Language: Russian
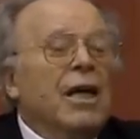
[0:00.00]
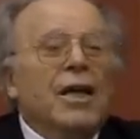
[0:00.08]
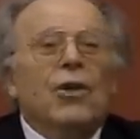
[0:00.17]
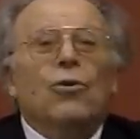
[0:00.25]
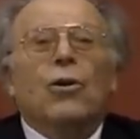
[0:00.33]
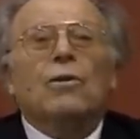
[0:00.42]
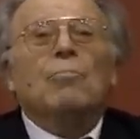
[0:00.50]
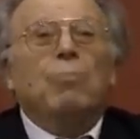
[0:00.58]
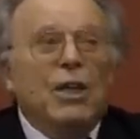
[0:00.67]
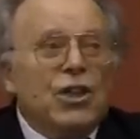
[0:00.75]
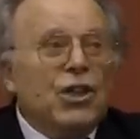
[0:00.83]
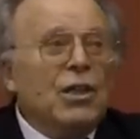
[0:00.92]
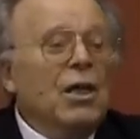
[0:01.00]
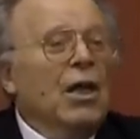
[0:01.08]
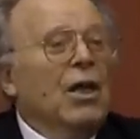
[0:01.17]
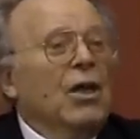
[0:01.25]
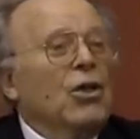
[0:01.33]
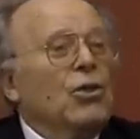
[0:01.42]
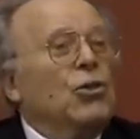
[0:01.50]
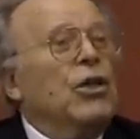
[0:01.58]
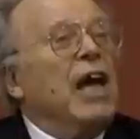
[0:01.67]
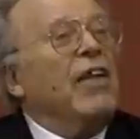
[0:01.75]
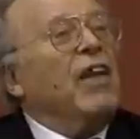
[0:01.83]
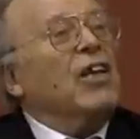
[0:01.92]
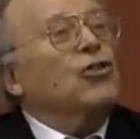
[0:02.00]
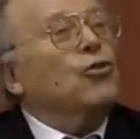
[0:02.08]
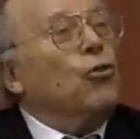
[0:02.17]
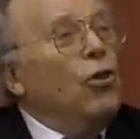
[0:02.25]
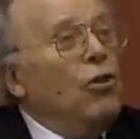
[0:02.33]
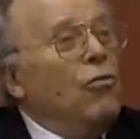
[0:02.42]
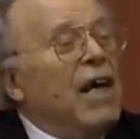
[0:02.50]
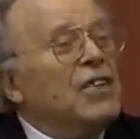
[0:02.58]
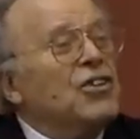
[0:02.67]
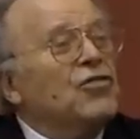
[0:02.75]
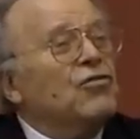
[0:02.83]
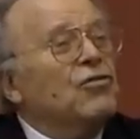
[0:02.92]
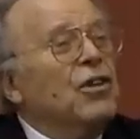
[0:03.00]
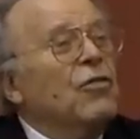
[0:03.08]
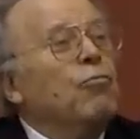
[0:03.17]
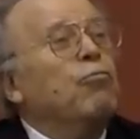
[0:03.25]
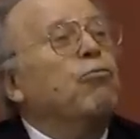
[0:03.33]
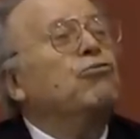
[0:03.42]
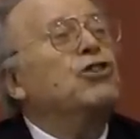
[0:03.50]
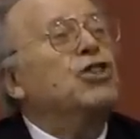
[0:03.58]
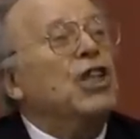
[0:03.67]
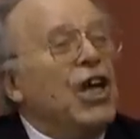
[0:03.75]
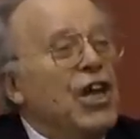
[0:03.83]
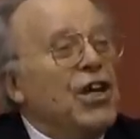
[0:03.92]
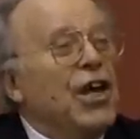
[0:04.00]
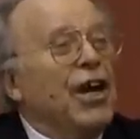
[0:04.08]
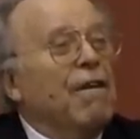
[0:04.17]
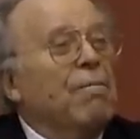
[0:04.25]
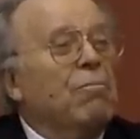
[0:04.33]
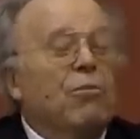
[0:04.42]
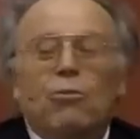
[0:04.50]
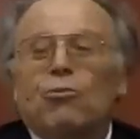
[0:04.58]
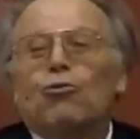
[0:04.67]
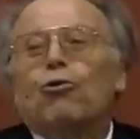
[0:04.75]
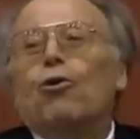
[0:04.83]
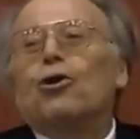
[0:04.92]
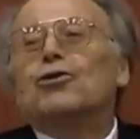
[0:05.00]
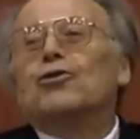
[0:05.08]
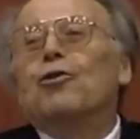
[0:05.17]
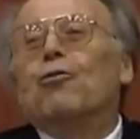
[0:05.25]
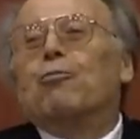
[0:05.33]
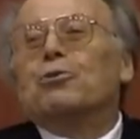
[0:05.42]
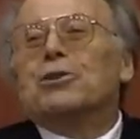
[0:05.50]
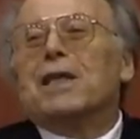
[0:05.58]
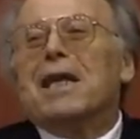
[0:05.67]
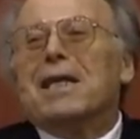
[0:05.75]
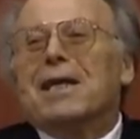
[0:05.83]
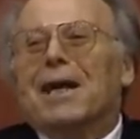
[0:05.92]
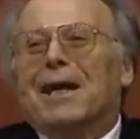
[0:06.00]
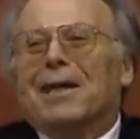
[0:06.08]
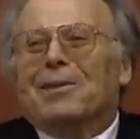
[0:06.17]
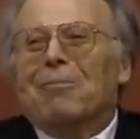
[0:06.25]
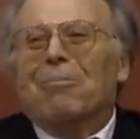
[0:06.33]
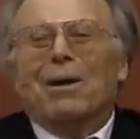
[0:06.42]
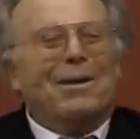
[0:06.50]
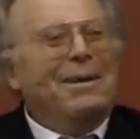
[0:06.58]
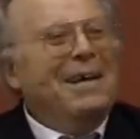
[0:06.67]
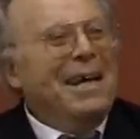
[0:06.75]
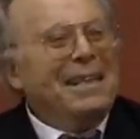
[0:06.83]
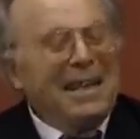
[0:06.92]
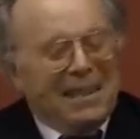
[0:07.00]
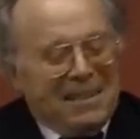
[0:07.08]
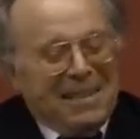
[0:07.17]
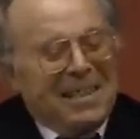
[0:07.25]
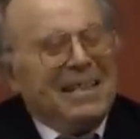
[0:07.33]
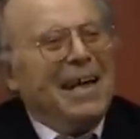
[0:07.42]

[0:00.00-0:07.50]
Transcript: И он пишет, что я нашел вас в пустыне – точно пустыня это было, так сказать.